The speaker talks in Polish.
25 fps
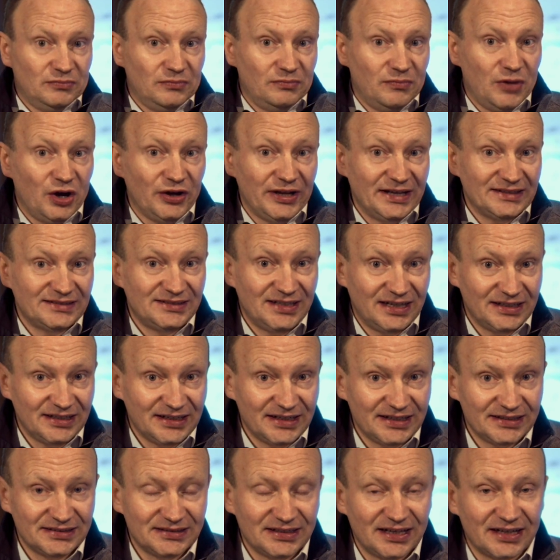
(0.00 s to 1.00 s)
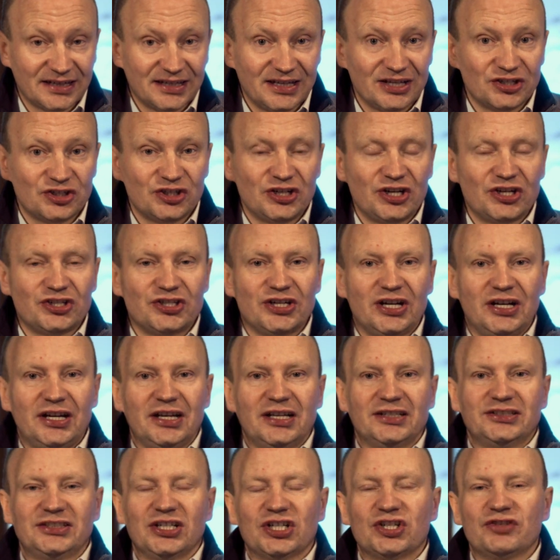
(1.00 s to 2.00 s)
Moje zdanie jest takie, że
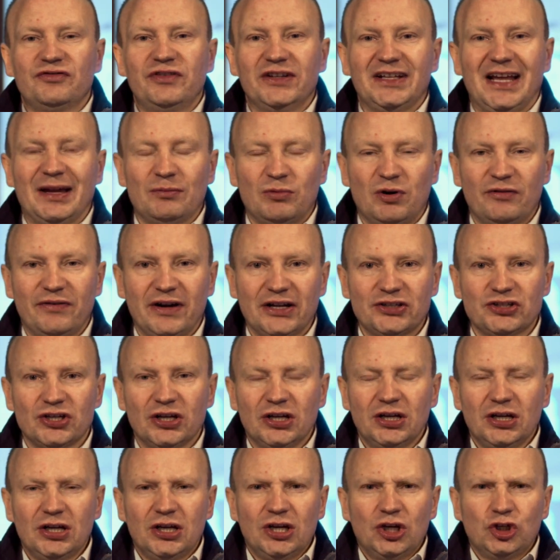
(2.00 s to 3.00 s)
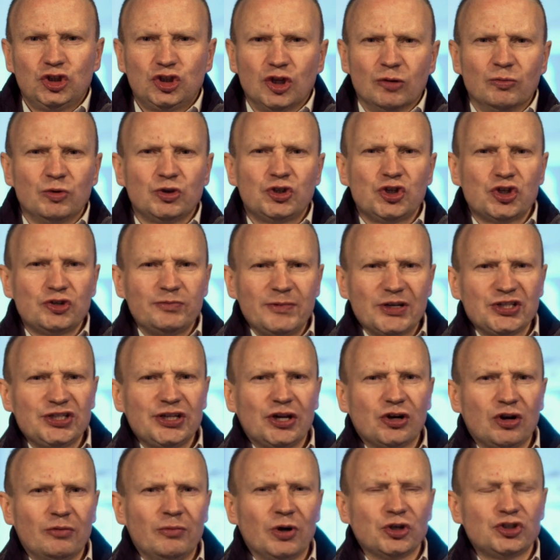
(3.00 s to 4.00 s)
jeżeli chcesz wynajmować, to musisz
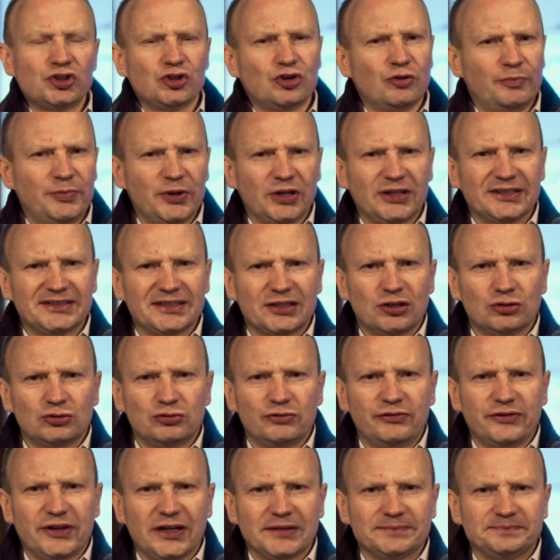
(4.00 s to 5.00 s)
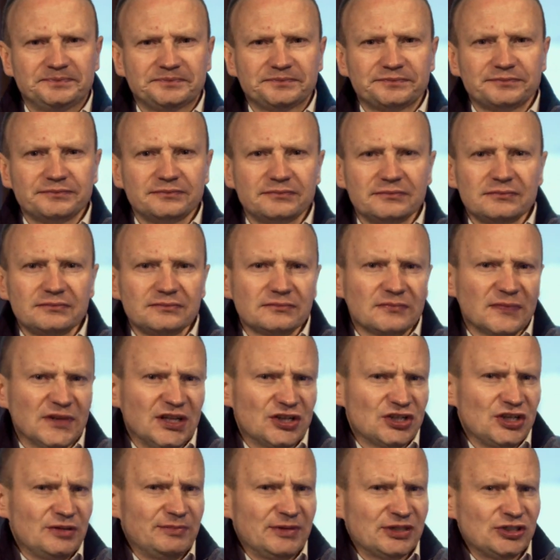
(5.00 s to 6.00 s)
mieć nieruchomości kupione za gotówkę.
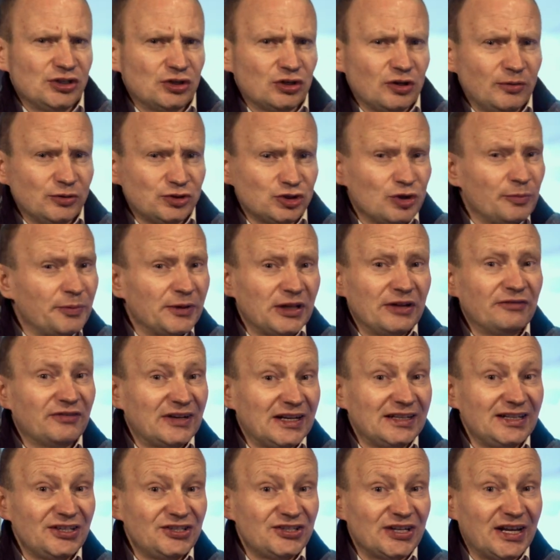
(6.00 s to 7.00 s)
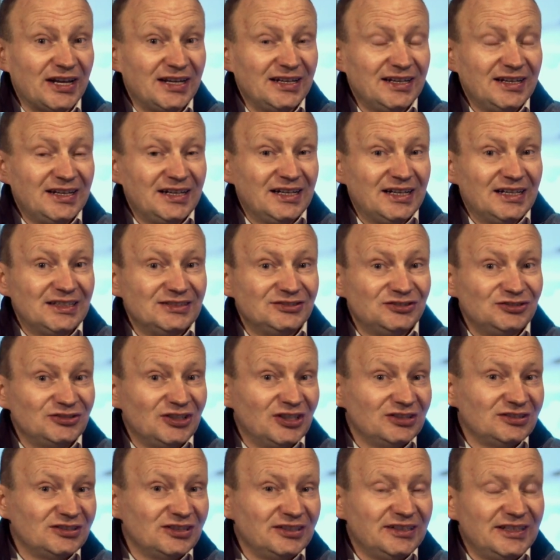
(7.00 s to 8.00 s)
Jeżeli masz nieruchomości kupione w kredycie,
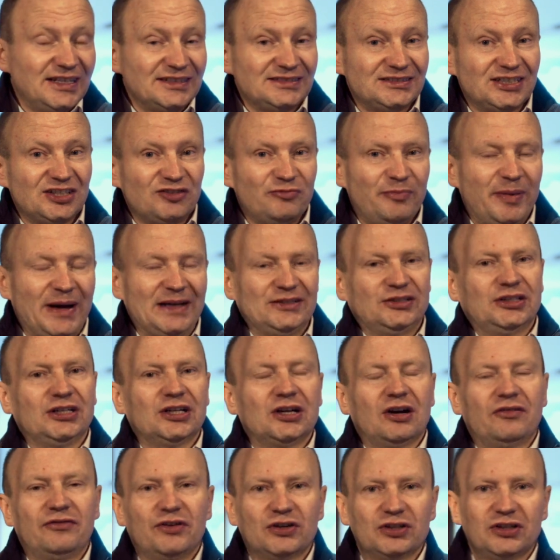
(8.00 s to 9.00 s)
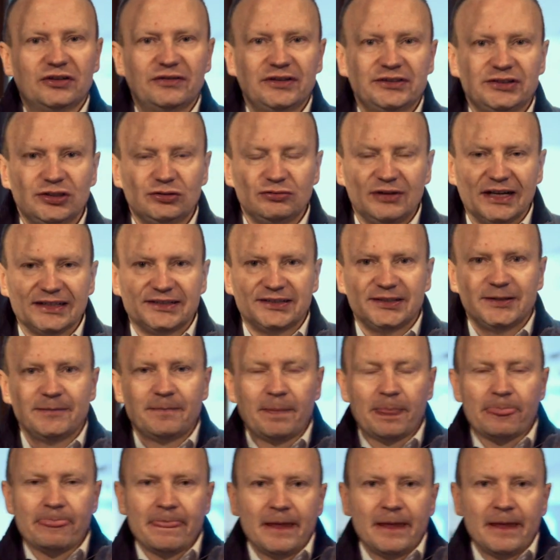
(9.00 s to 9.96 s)
no to jesteś w bardzo niekomfortowej sytuacji.